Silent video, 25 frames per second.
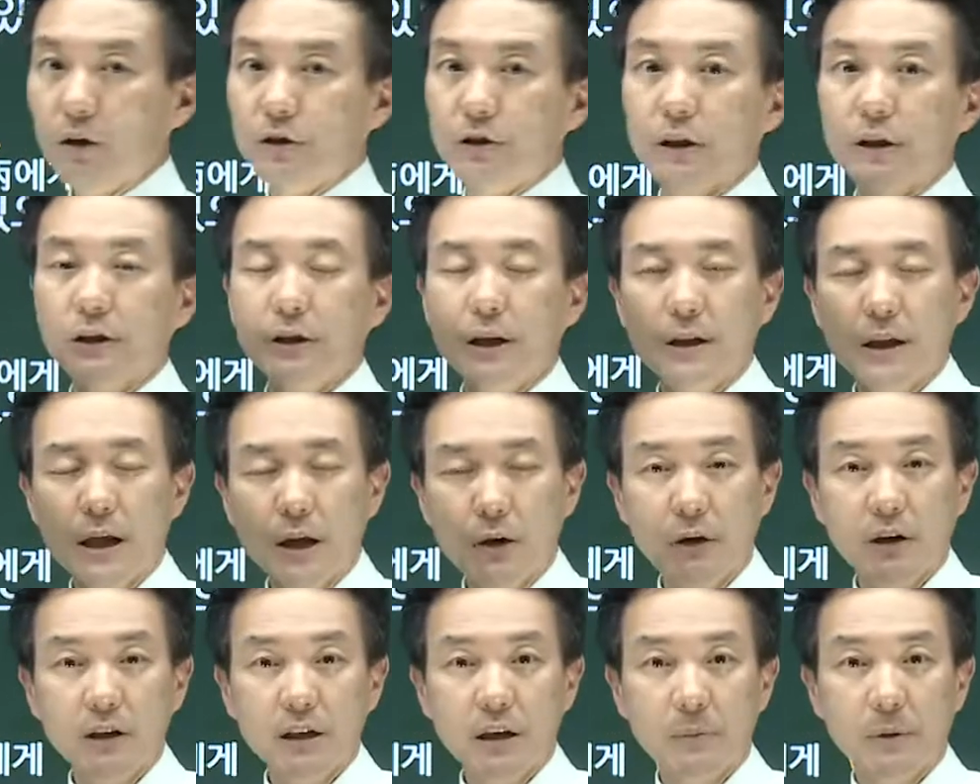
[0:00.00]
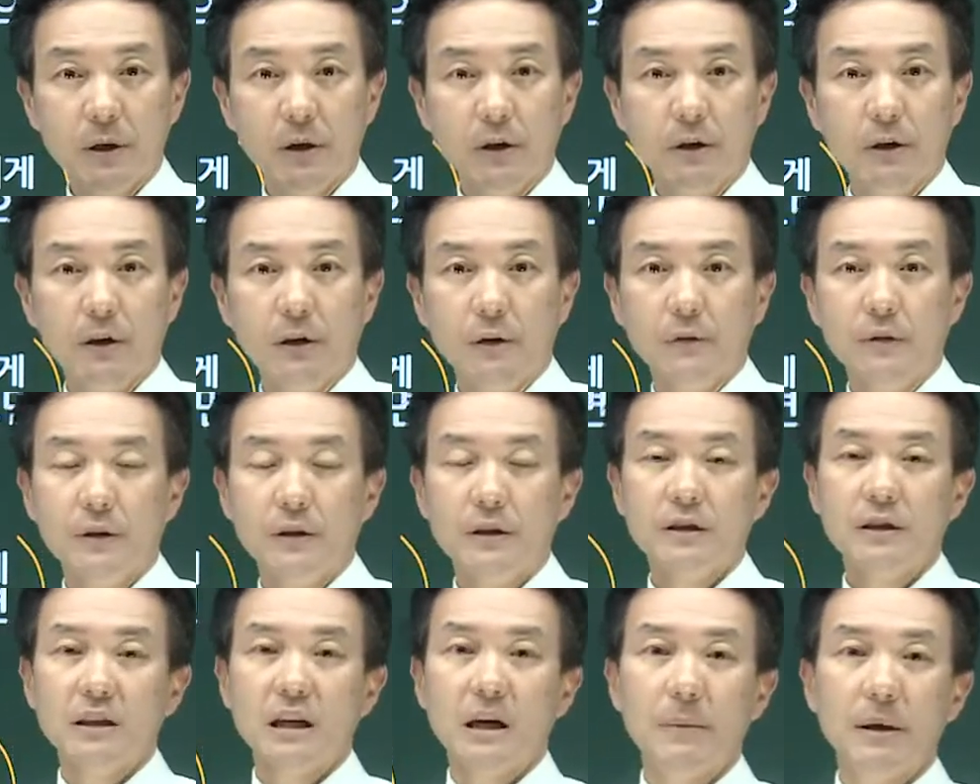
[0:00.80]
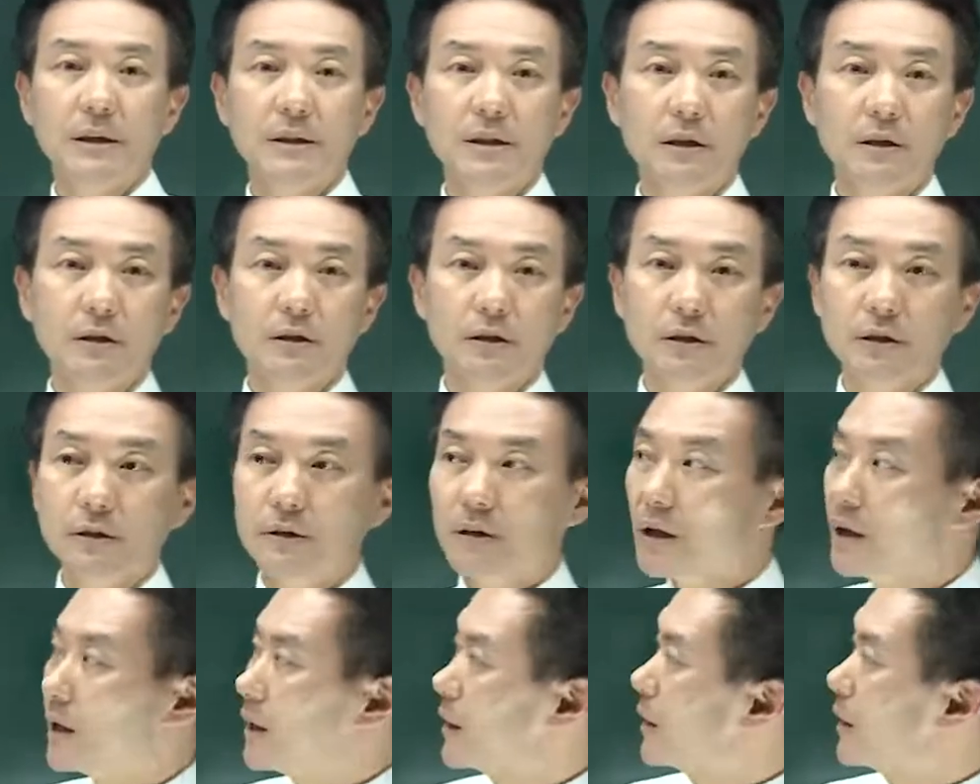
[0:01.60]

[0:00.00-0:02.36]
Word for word: 어떨 때 사용하냐면 자 만약은